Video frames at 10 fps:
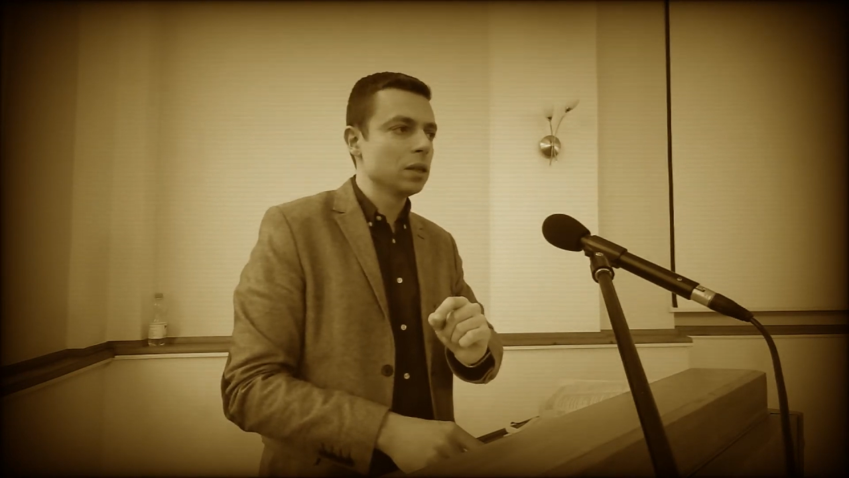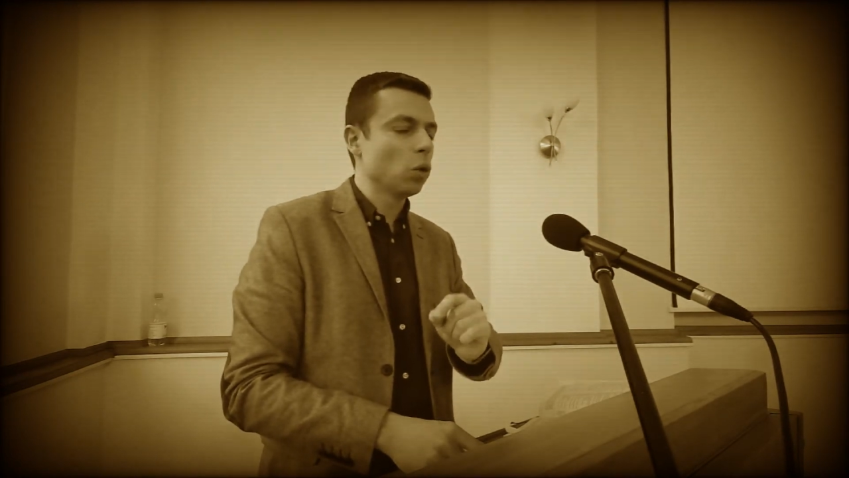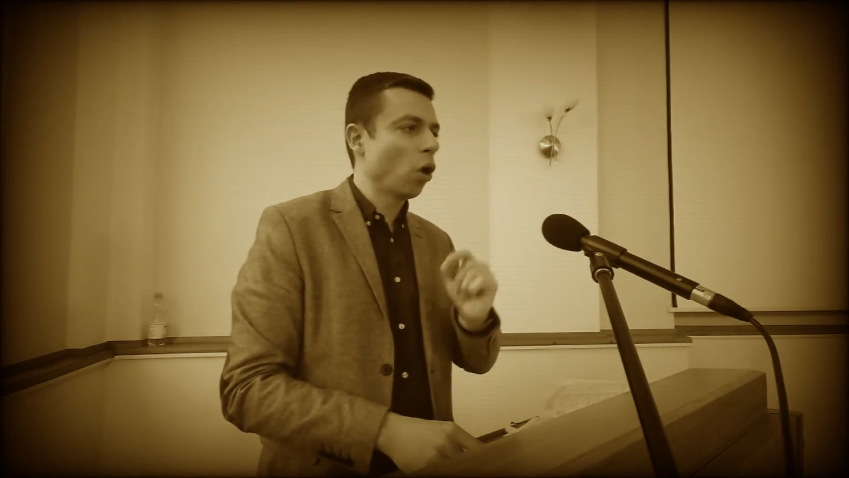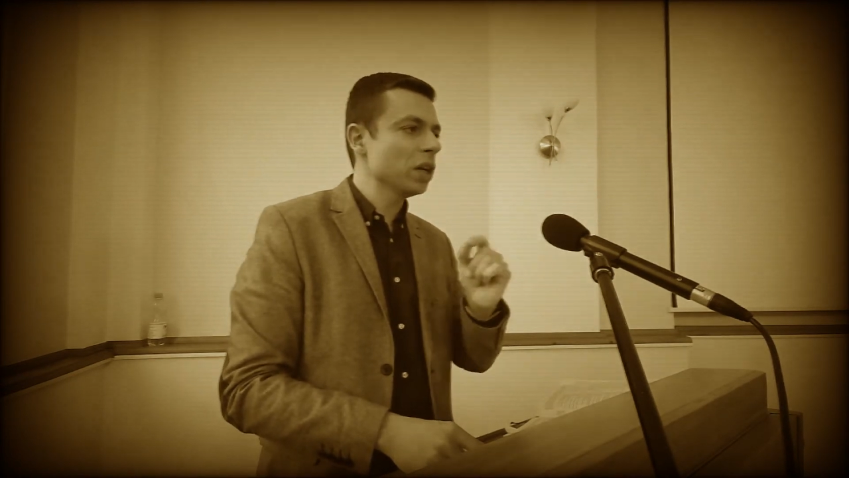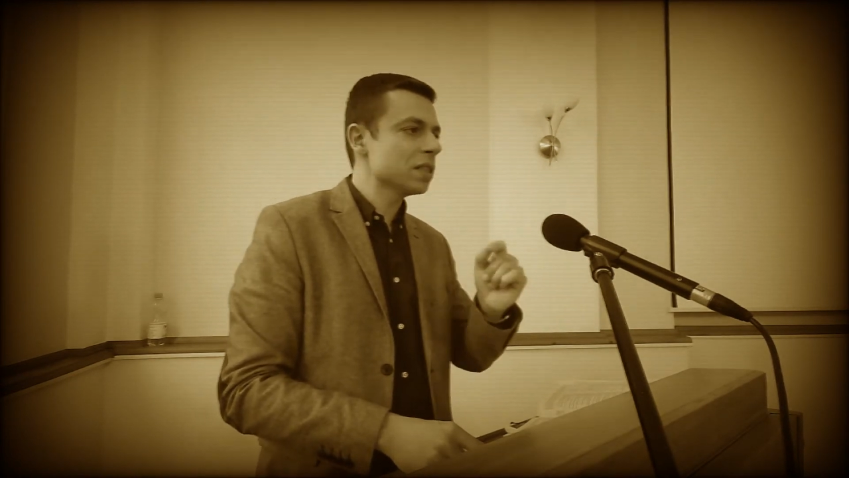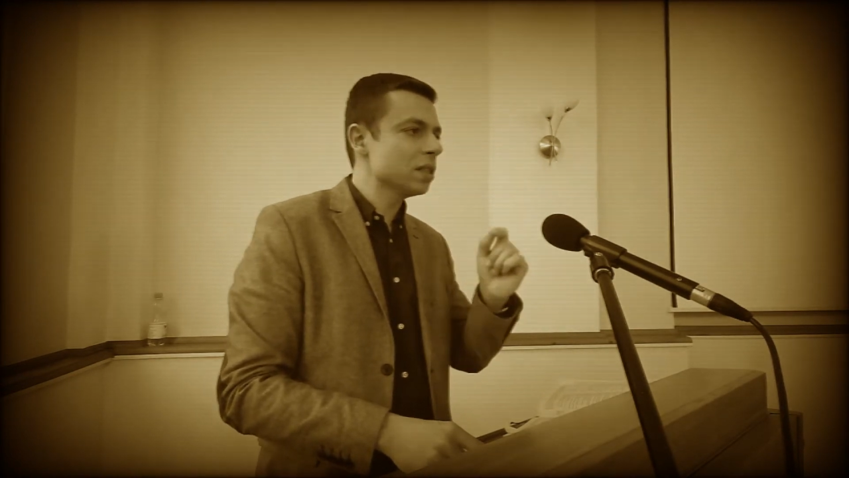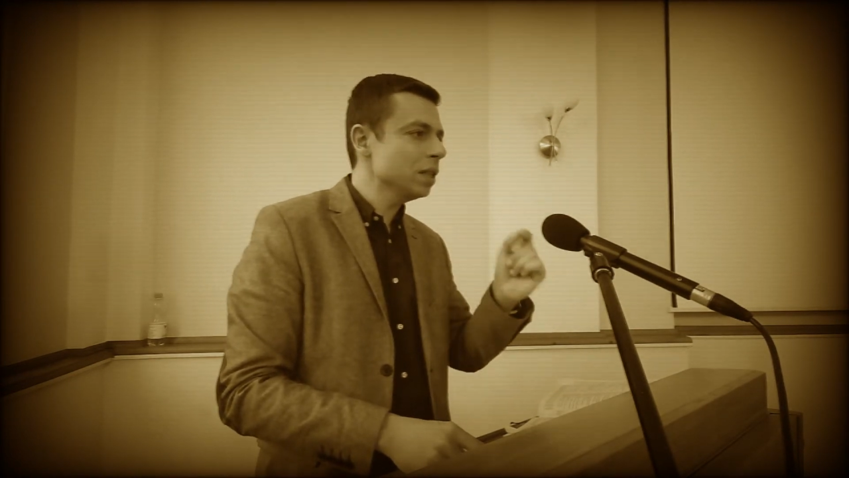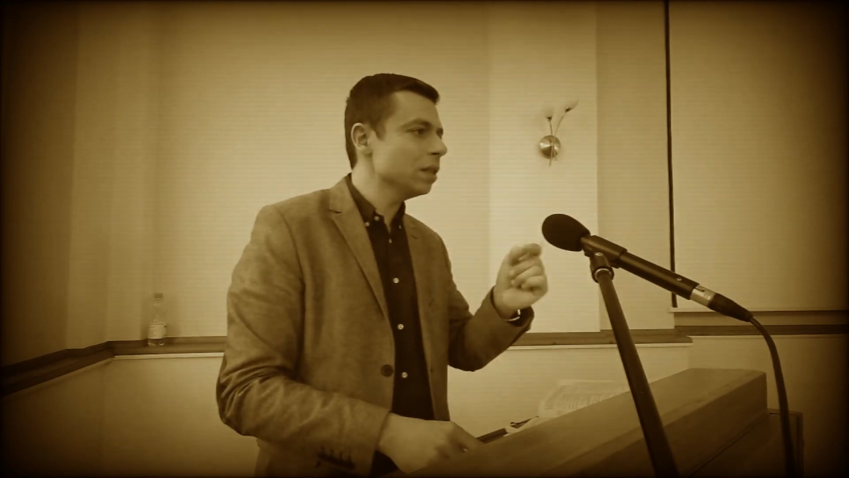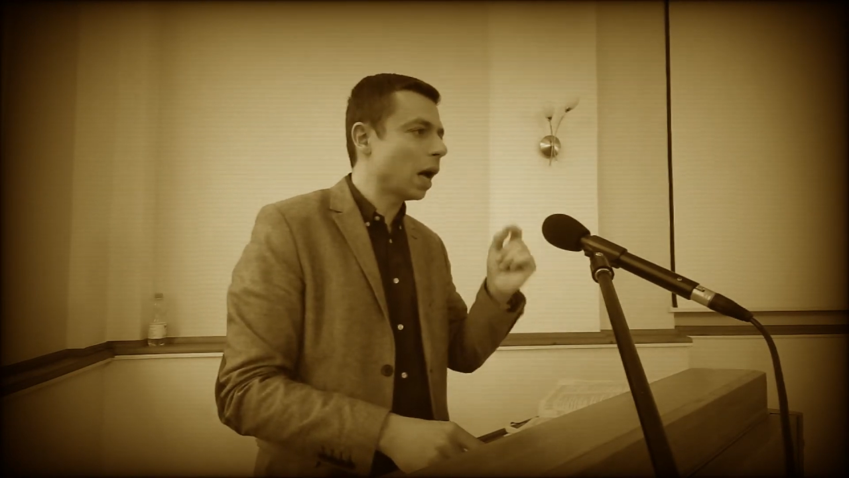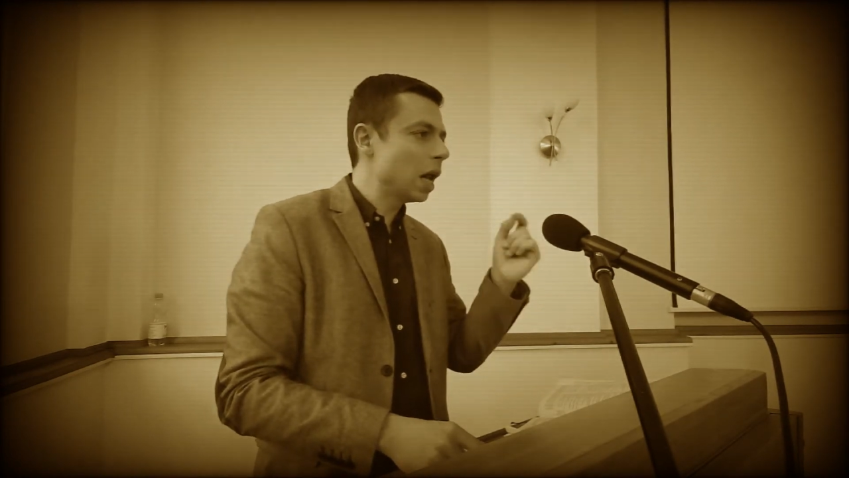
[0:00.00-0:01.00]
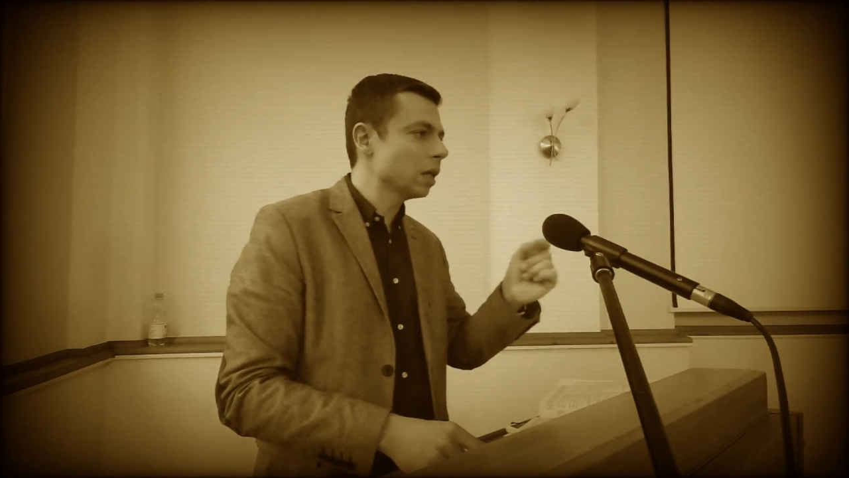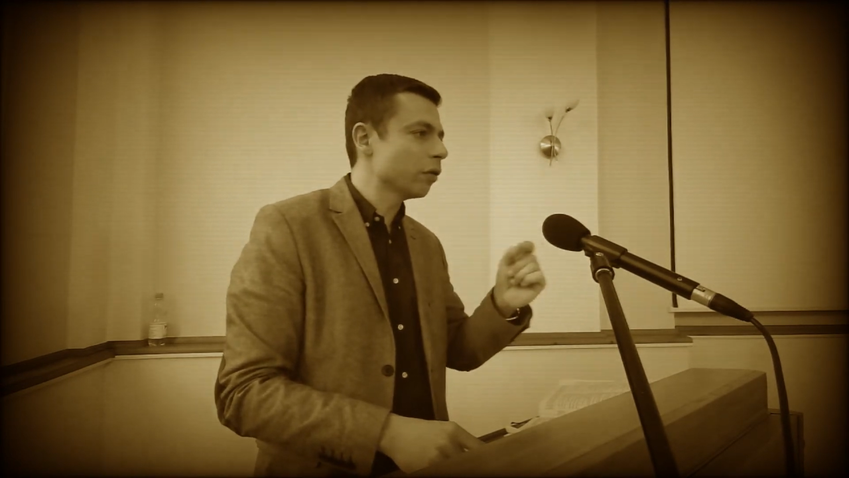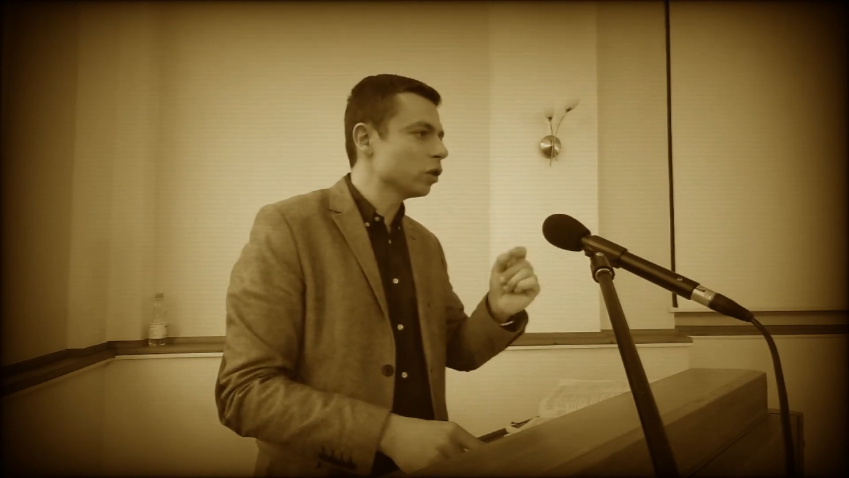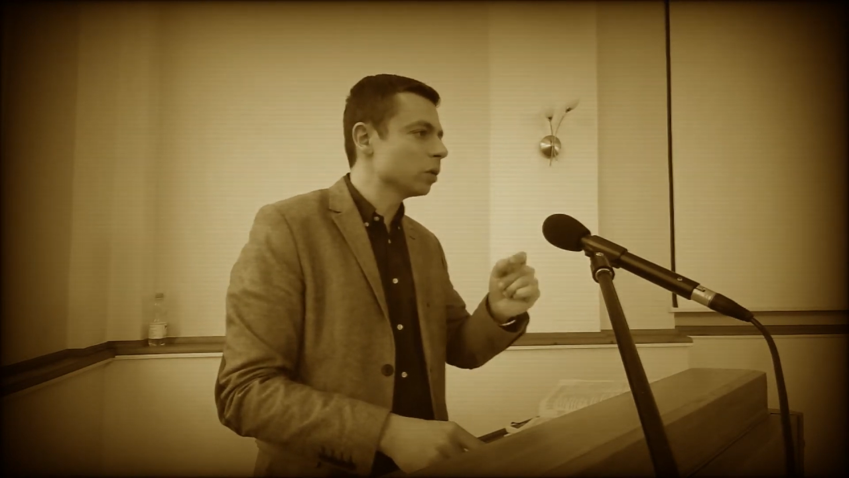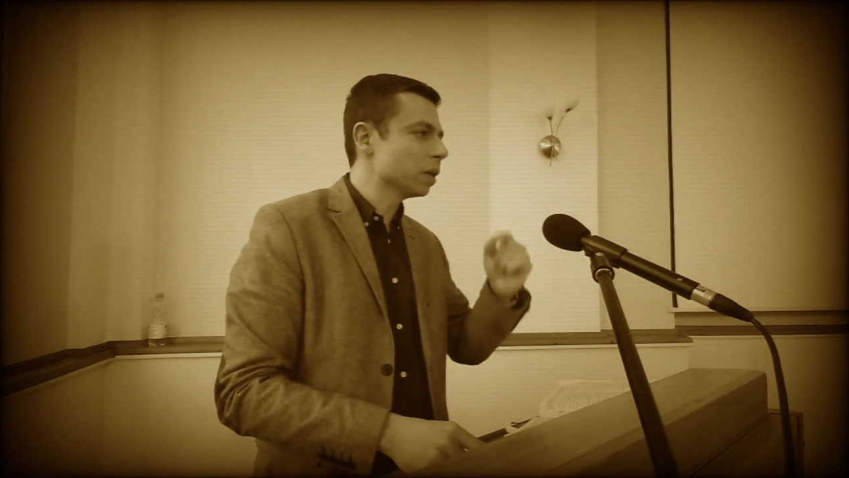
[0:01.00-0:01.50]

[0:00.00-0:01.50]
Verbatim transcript: Die Ohren sind nicht die Halter für die